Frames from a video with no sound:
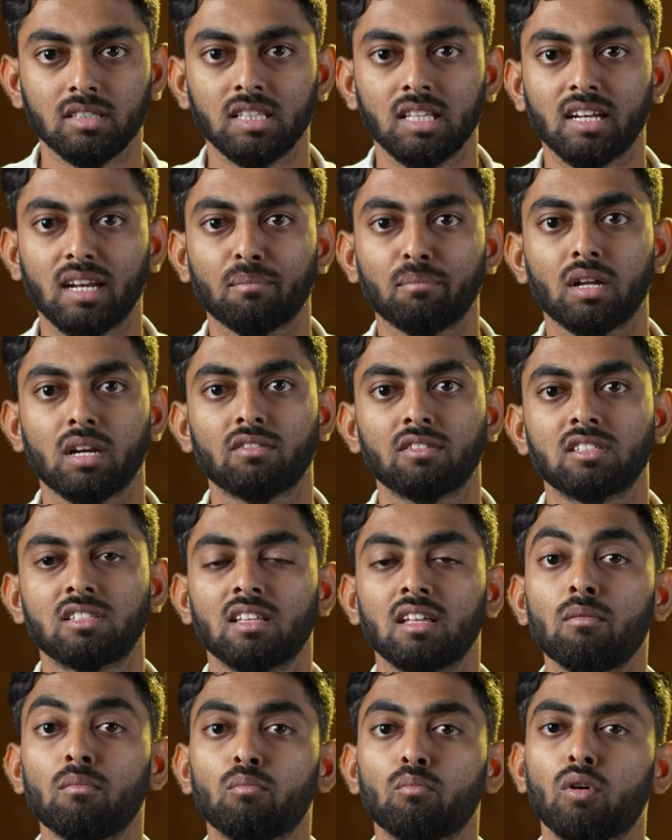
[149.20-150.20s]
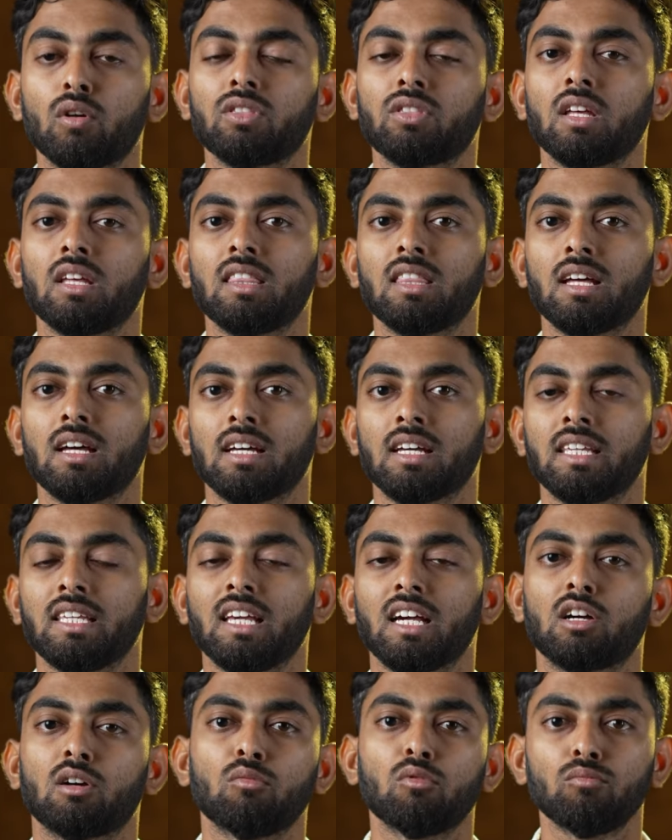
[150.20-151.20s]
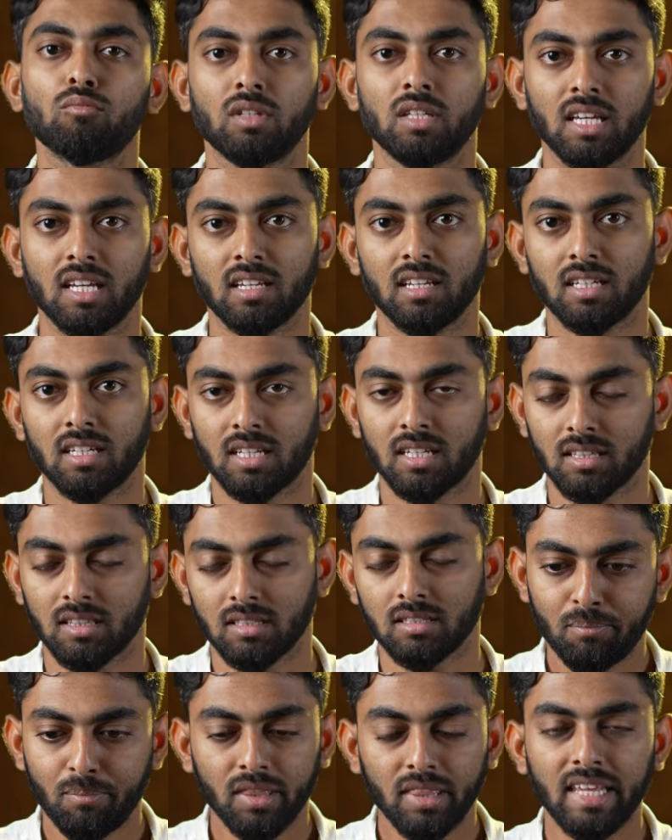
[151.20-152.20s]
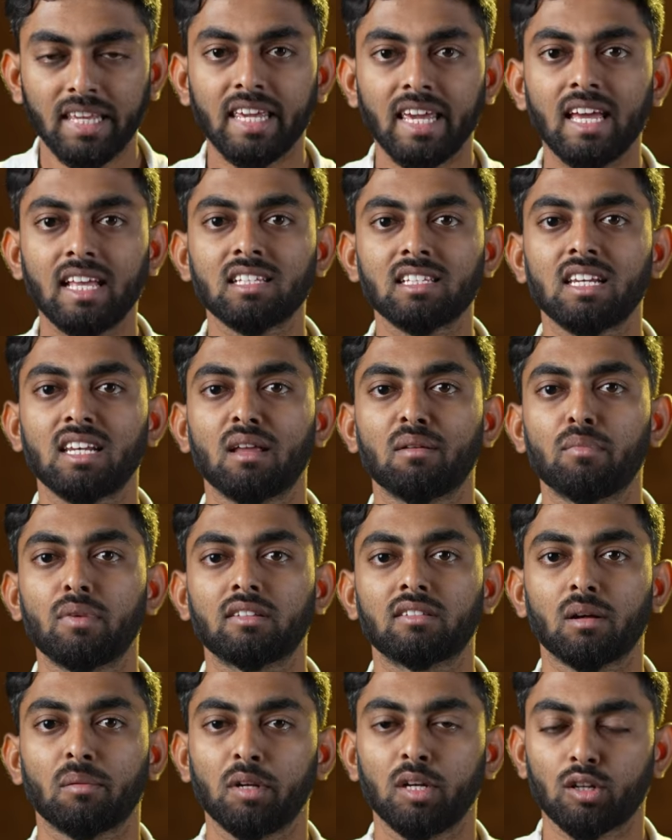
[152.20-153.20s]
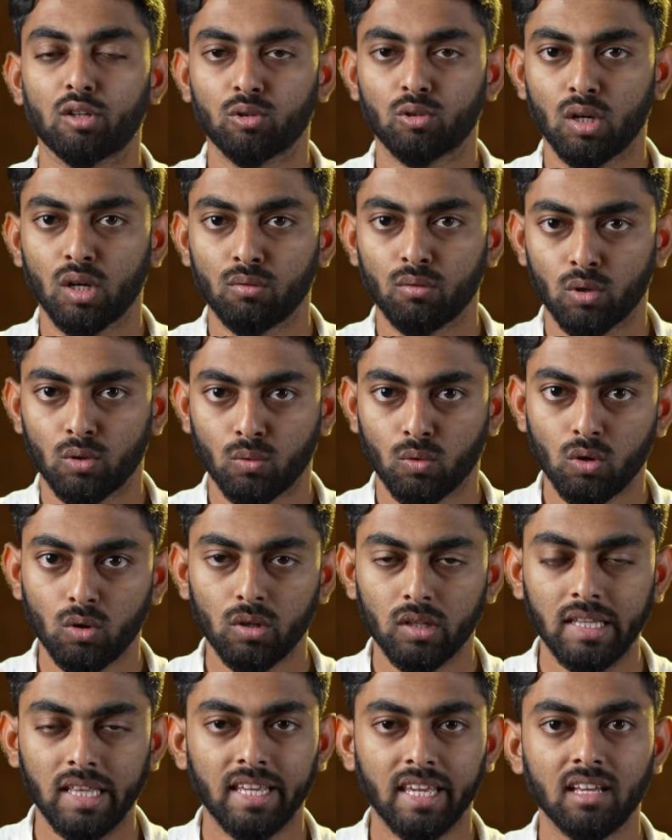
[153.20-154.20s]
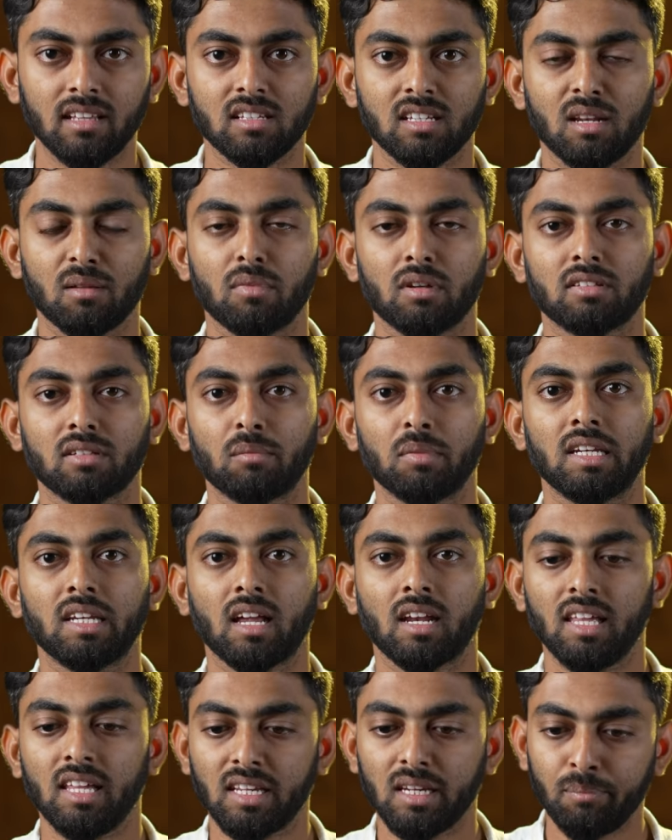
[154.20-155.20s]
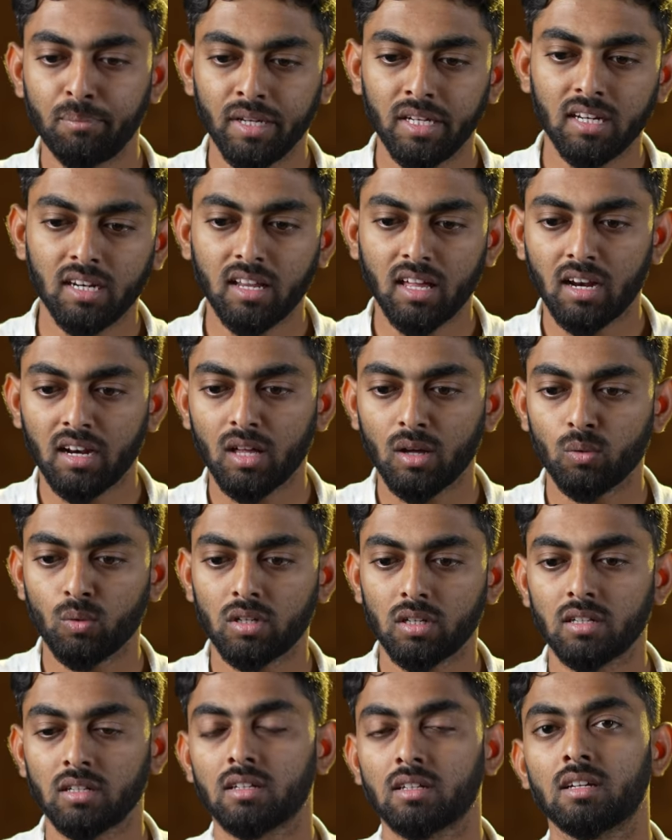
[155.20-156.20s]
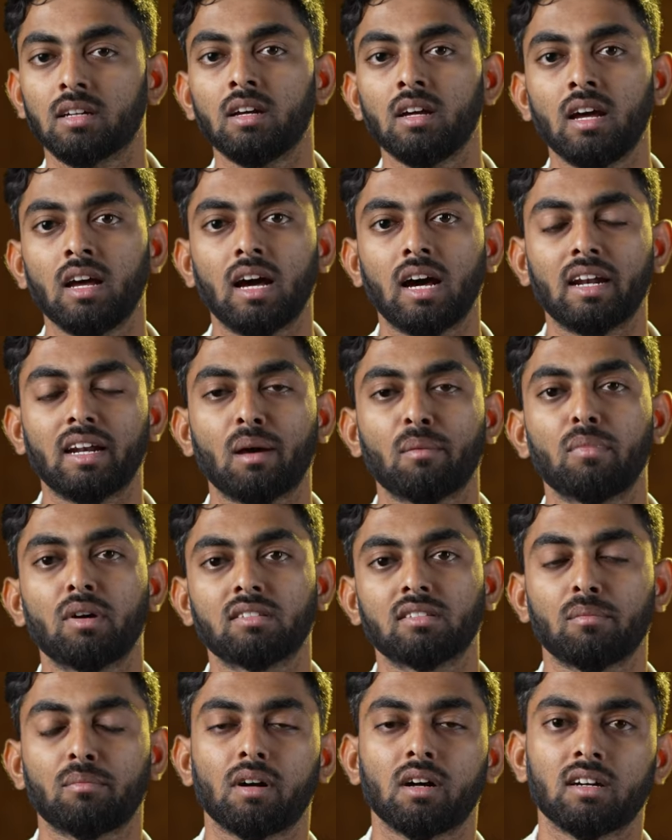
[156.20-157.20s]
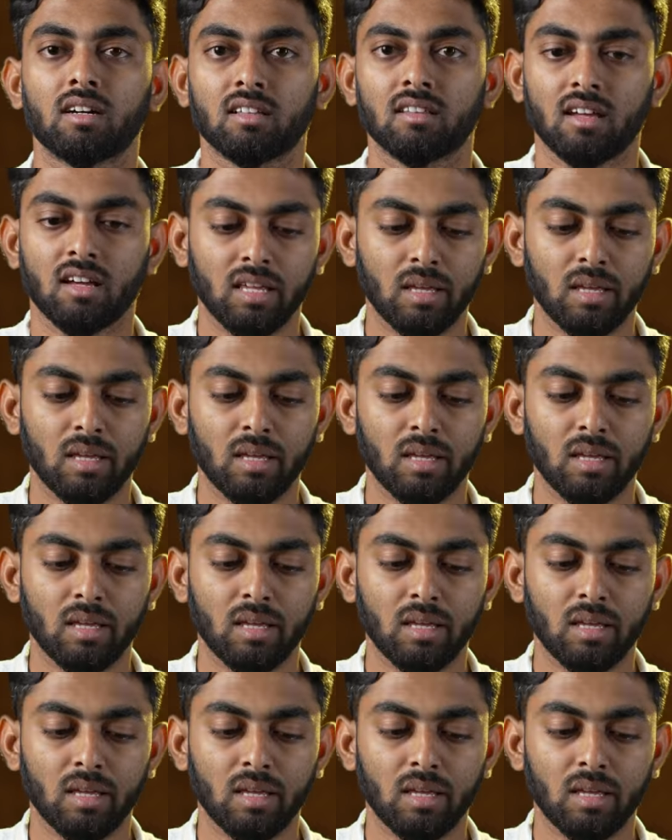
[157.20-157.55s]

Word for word: இந்த நம்பரை வச்சு தான் மொத்த இந்த இயக்கமும் இயங்கிட்டு இருக்குது இப்போ இந்த ஏஞ்சல் நம்பர்ஸ் அப்படின்றதுக்குள்ளே வருவோம் இந்த ஏஞ்சல் நம்பர்ஸ் அப்படின்னாலே ரிப்பீட்டடான ஒரு நம்பர்ஸை பார்க்குறது தான்